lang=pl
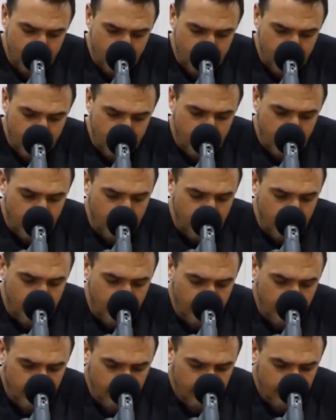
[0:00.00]

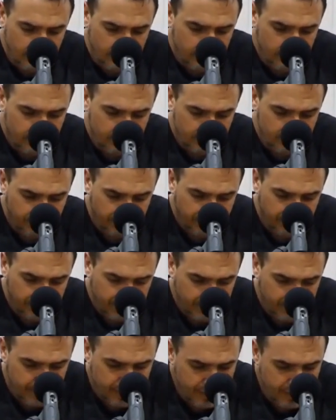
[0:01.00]
Ale
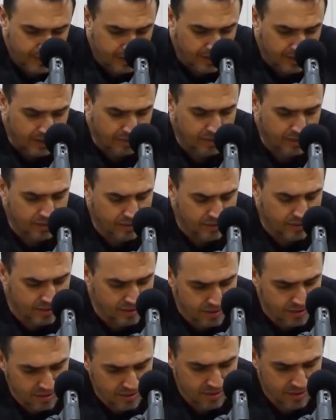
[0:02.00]
Dawid,
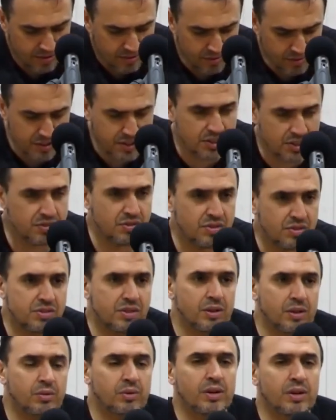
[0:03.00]
właśnie ze
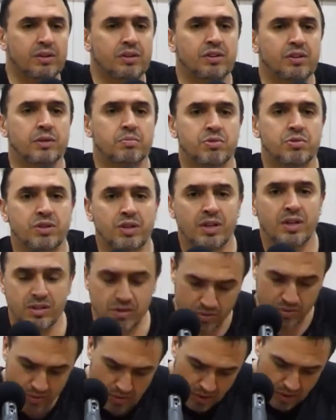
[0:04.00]
względu na tych
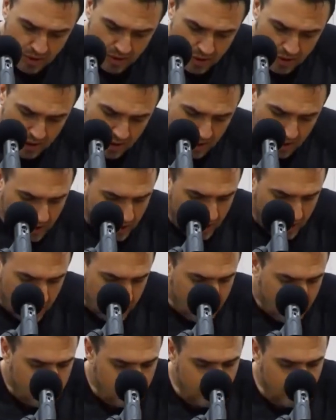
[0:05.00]
nieprzyjaciół,
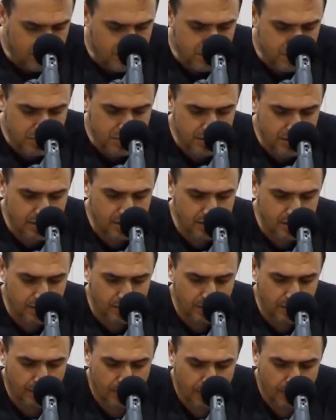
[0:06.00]
mówi coś takiego.